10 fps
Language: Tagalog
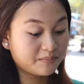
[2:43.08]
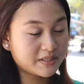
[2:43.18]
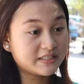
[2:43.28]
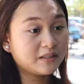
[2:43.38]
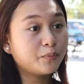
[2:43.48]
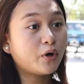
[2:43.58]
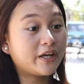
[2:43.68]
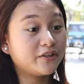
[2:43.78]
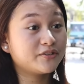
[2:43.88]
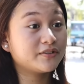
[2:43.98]
Namiss din po
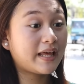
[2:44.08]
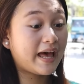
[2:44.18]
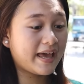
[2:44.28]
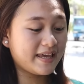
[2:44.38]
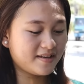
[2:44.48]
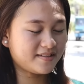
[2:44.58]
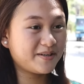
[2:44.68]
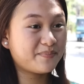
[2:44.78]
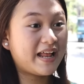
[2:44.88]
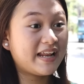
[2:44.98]
kayo ng tay.
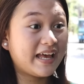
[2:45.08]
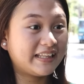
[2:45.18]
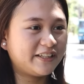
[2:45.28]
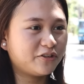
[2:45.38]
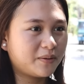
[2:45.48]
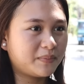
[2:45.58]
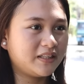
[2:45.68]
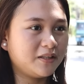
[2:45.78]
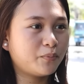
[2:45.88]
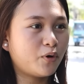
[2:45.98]
Di bale, andito naman
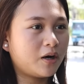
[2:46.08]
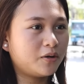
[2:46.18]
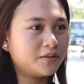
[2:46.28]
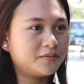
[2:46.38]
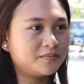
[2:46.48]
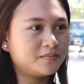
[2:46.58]
din po ako.